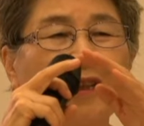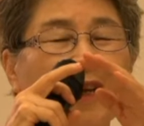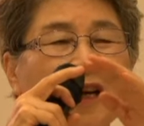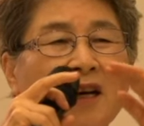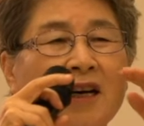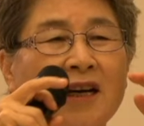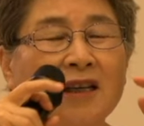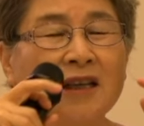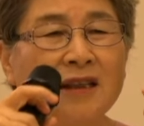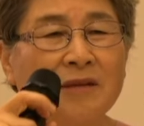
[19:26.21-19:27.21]
다
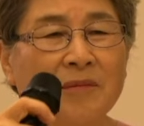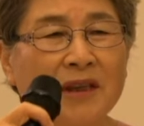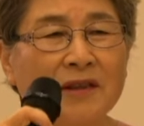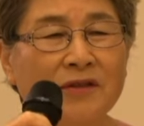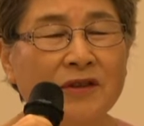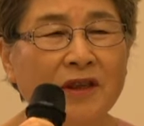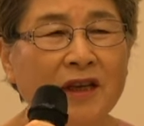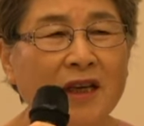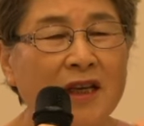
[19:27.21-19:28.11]
갖다 맞춰서